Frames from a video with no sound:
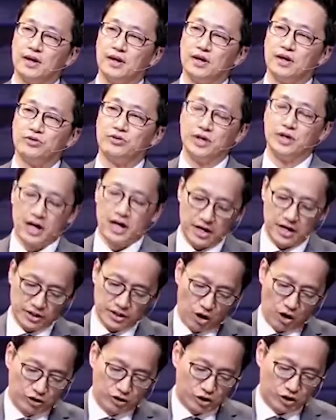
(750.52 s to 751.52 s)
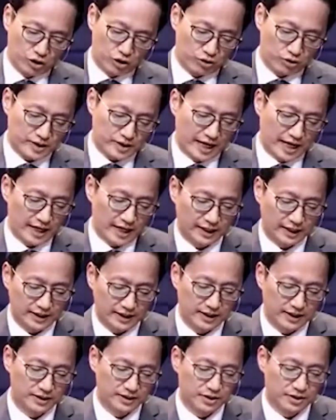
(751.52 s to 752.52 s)
우리가 영적으로
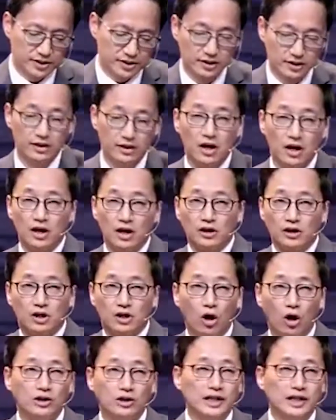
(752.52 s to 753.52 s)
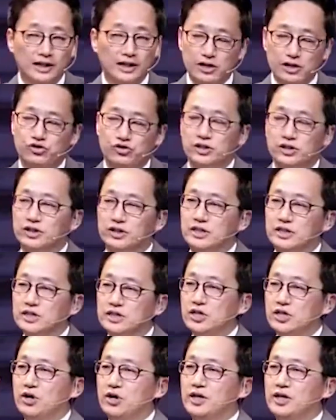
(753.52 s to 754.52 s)
살아있다는 것은 결단할 수 있는
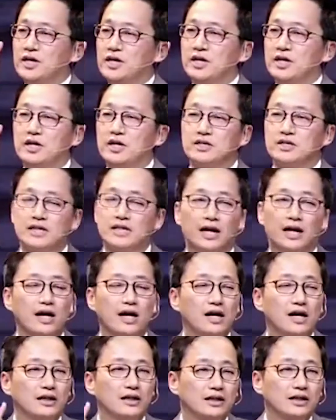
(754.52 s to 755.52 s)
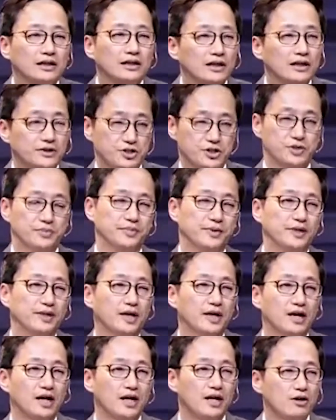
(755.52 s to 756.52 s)
능력이 살아있다는
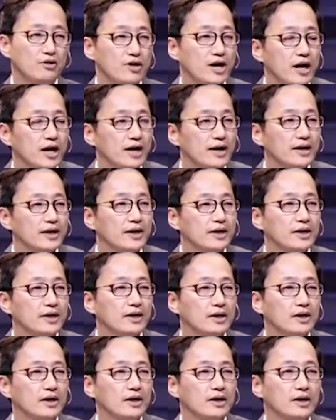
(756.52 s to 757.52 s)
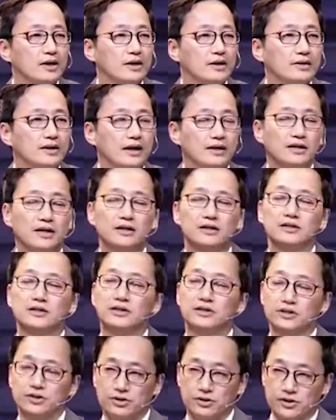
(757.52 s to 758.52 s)
것입니다. 할렐루야. 다니엘은 그
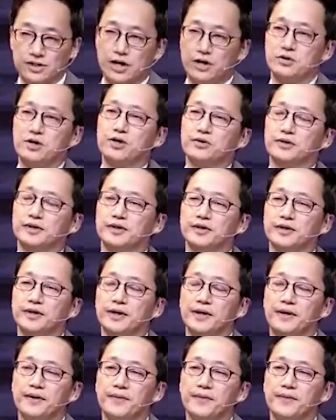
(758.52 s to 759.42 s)
능력을 사용하고 있는 거예요.